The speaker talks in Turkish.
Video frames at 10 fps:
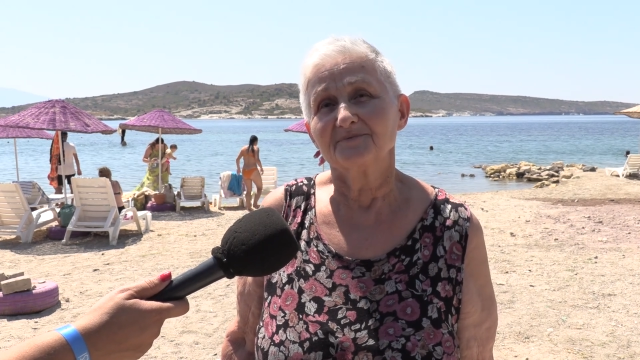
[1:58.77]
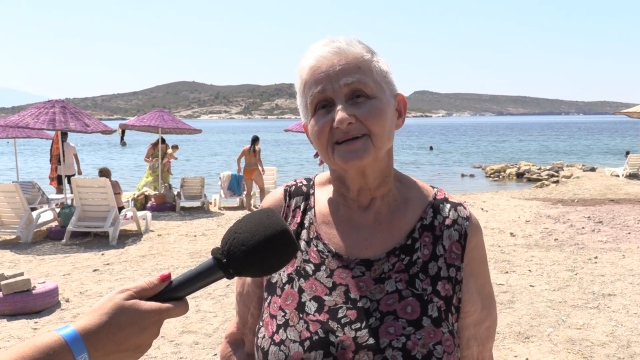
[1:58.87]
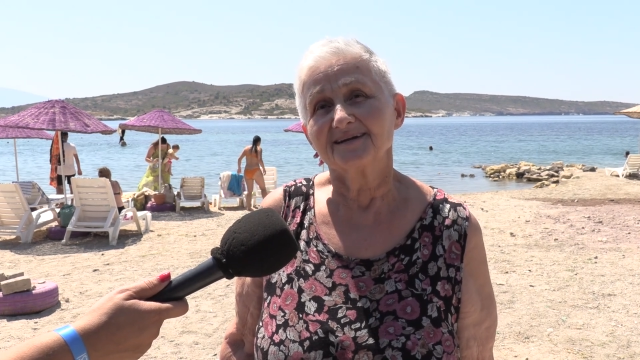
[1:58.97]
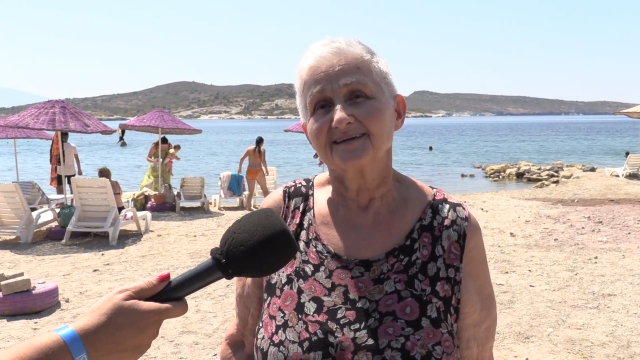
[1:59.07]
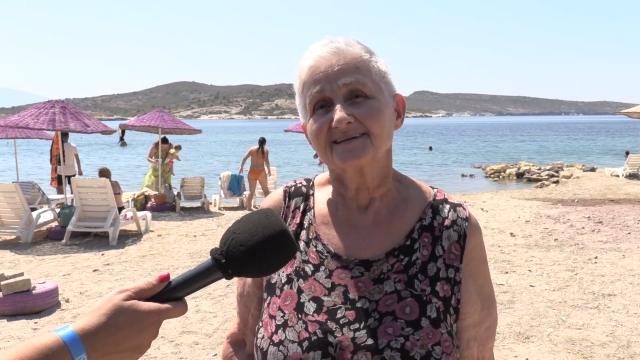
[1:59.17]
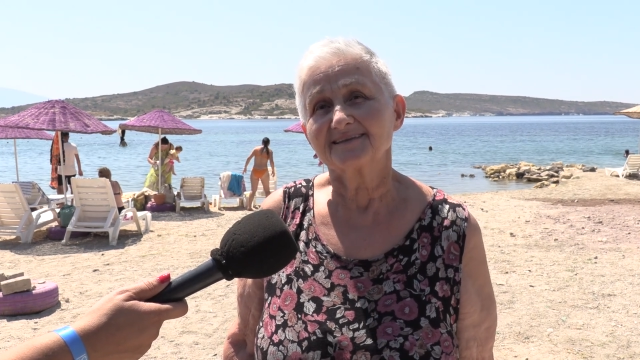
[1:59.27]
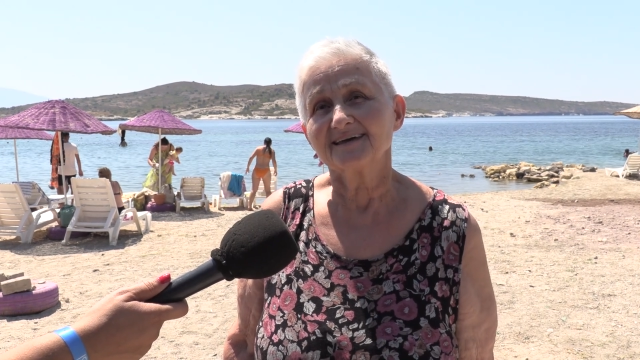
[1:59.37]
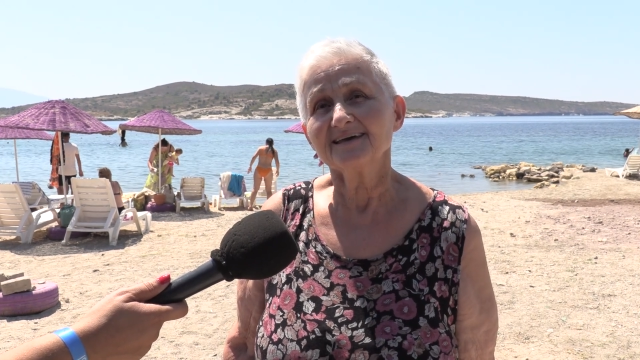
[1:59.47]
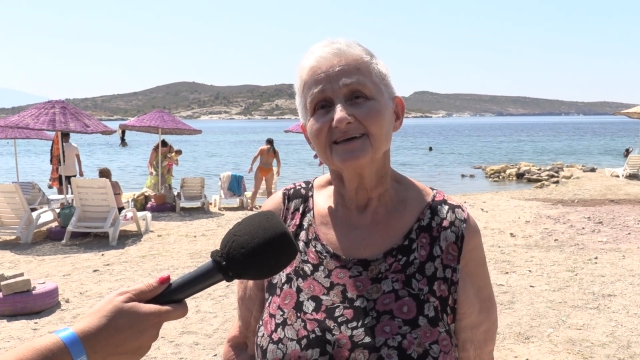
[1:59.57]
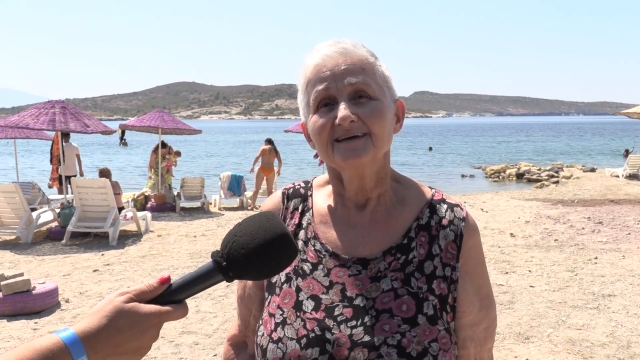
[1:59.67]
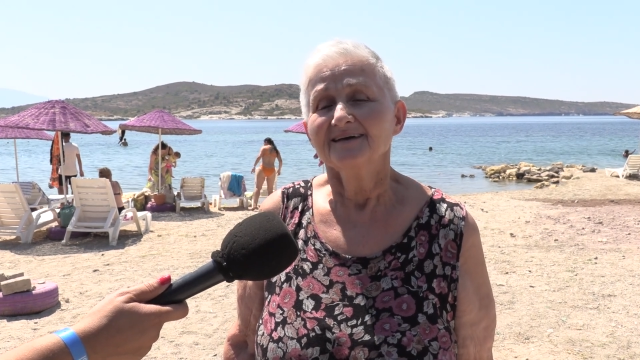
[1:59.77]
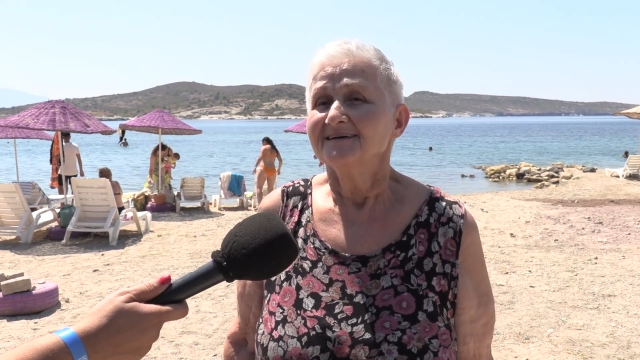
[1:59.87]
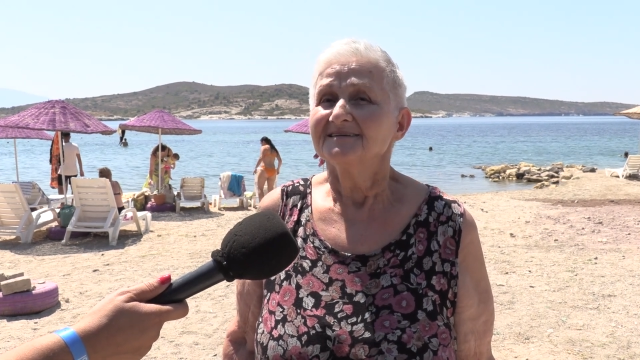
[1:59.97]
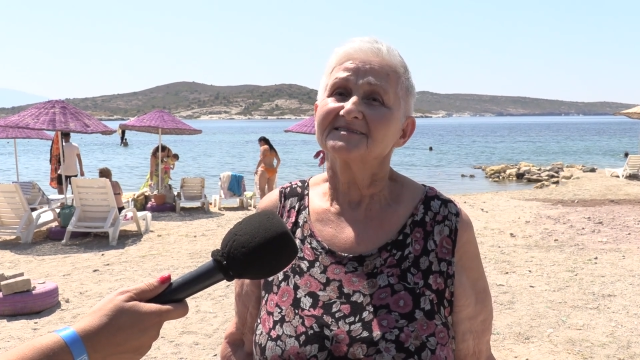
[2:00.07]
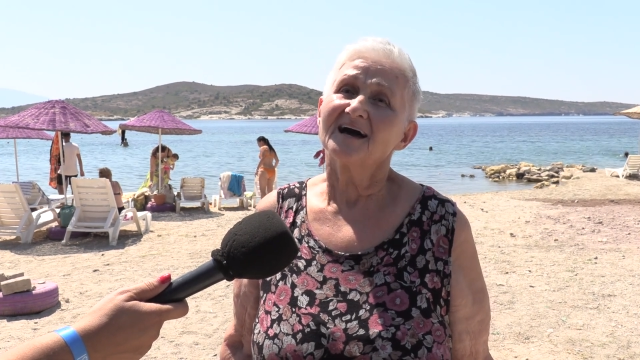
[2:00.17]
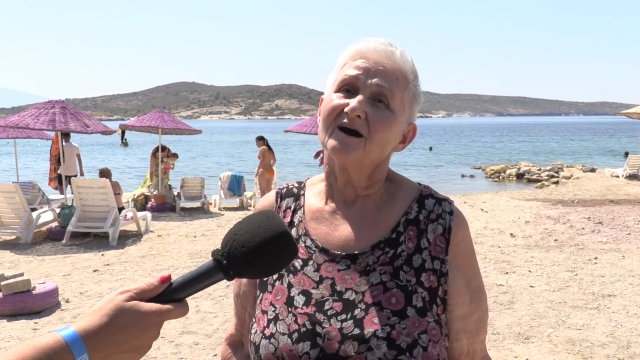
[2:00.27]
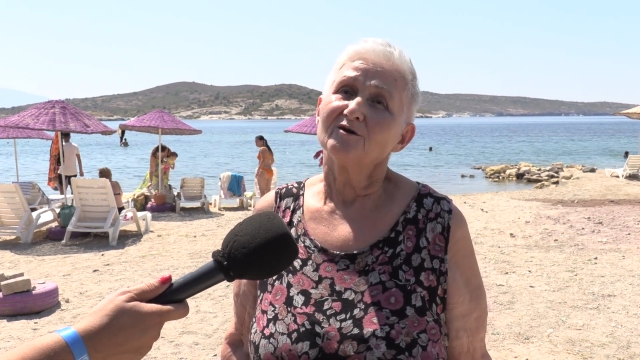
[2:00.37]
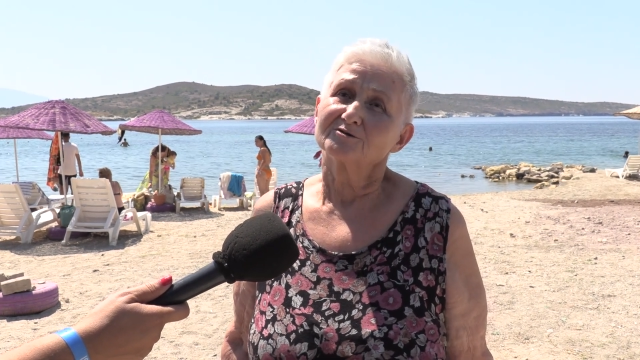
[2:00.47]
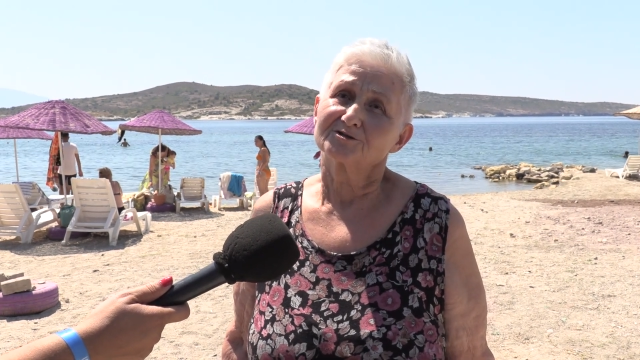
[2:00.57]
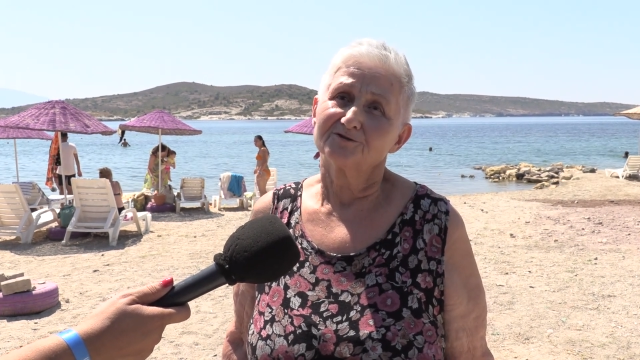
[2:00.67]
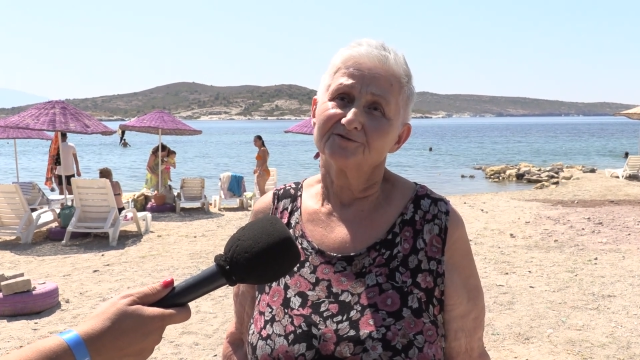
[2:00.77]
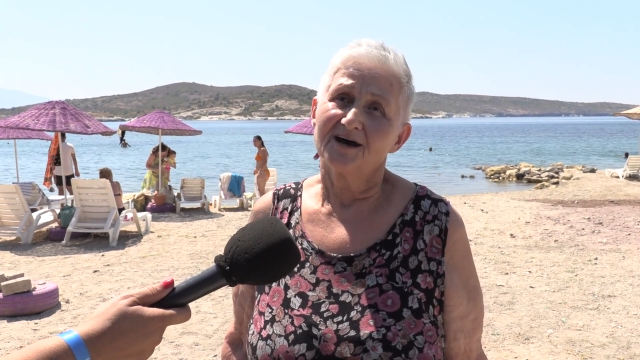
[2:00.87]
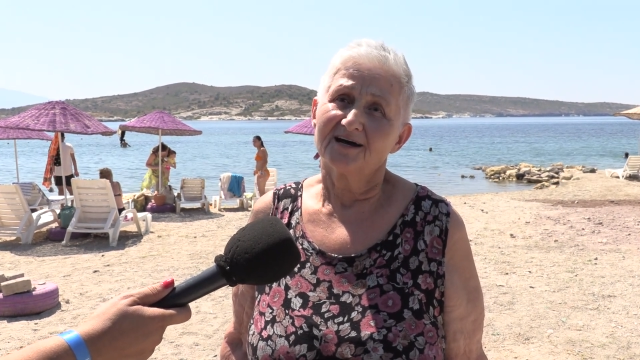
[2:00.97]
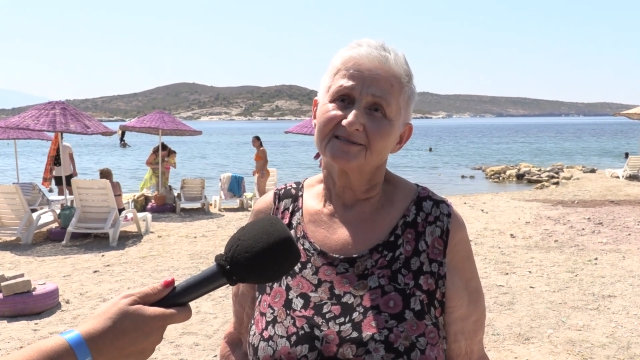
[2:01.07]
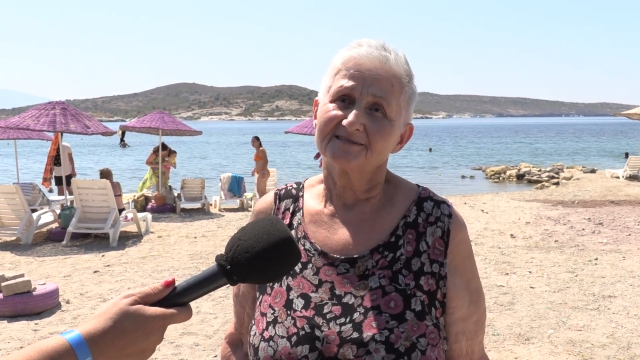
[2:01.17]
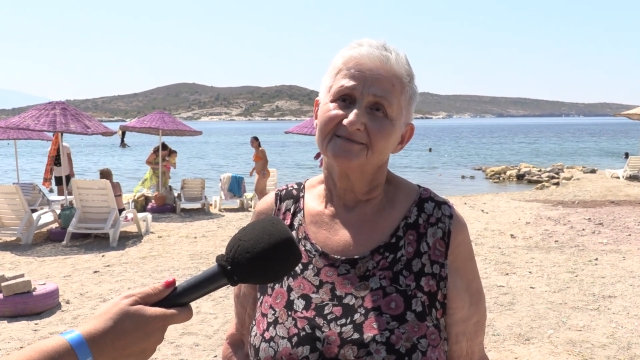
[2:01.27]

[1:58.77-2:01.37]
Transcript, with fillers: birlikte. Sağ olsunlar.